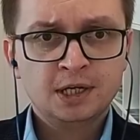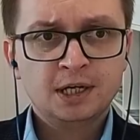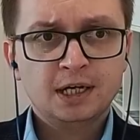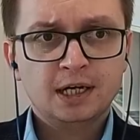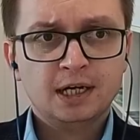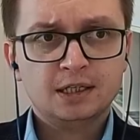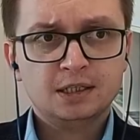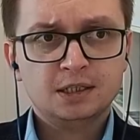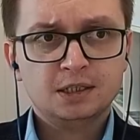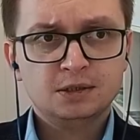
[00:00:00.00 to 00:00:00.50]

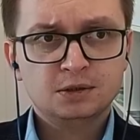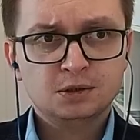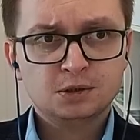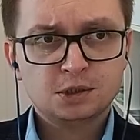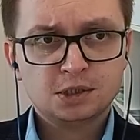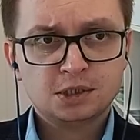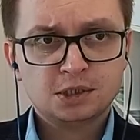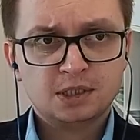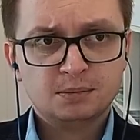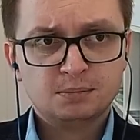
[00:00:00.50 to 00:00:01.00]
ale
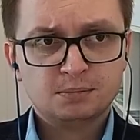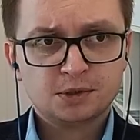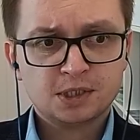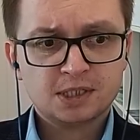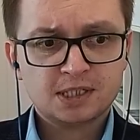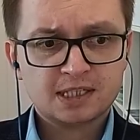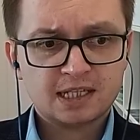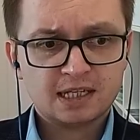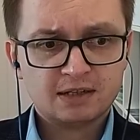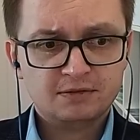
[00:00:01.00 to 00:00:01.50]
jednocześnie
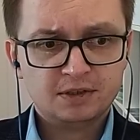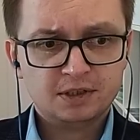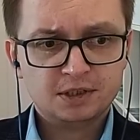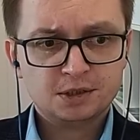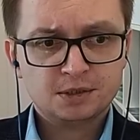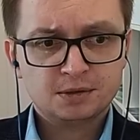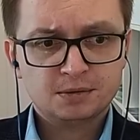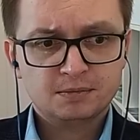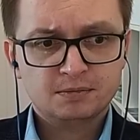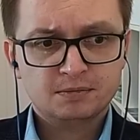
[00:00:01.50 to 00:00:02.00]

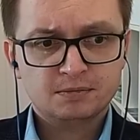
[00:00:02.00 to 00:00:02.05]
przedstawiać